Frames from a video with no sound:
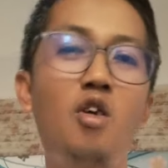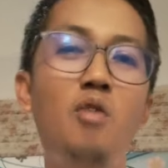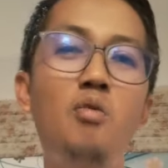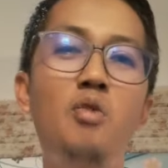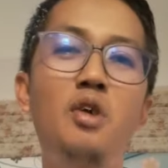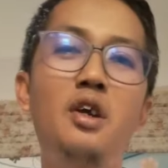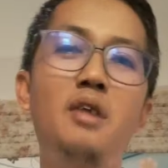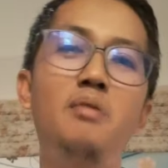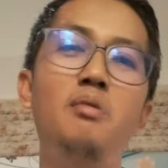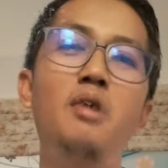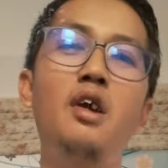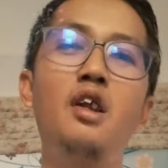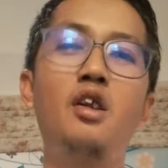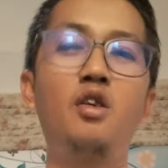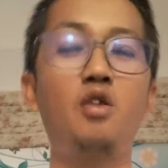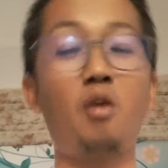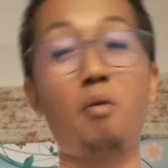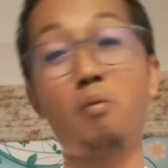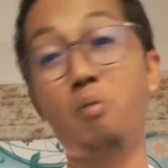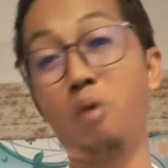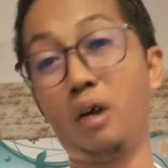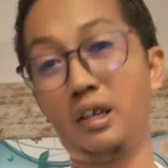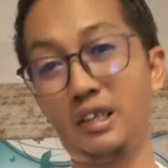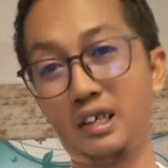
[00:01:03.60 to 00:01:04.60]
kalau ngomongin
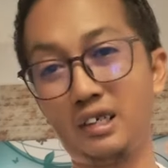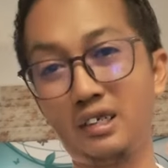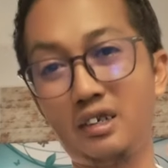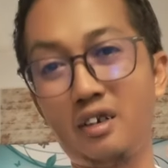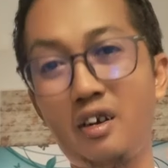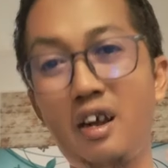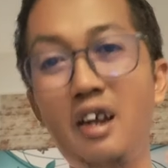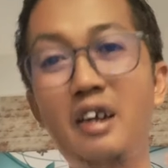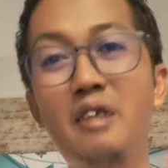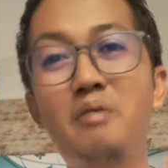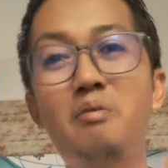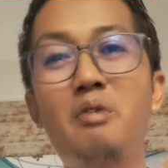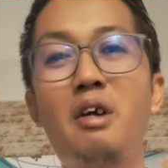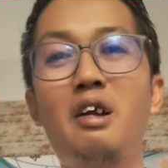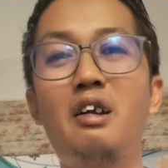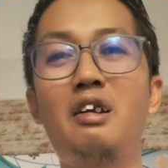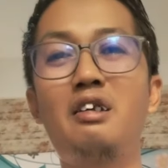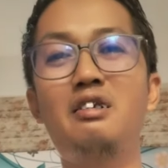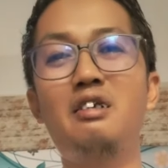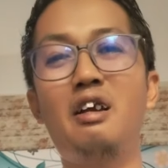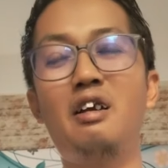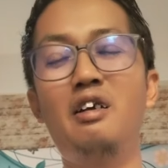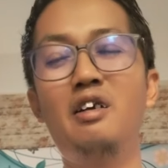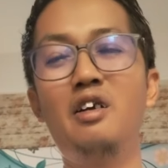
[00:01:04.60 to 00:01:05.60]
merek ya banyak sekali
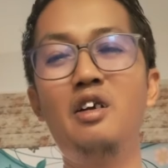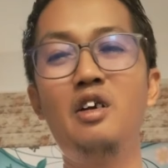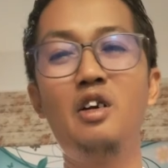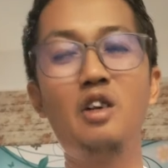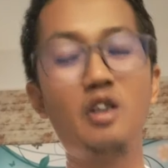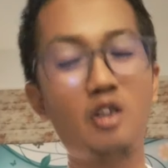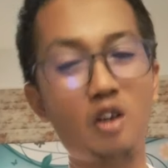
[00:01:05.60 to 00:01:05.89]
mereknya.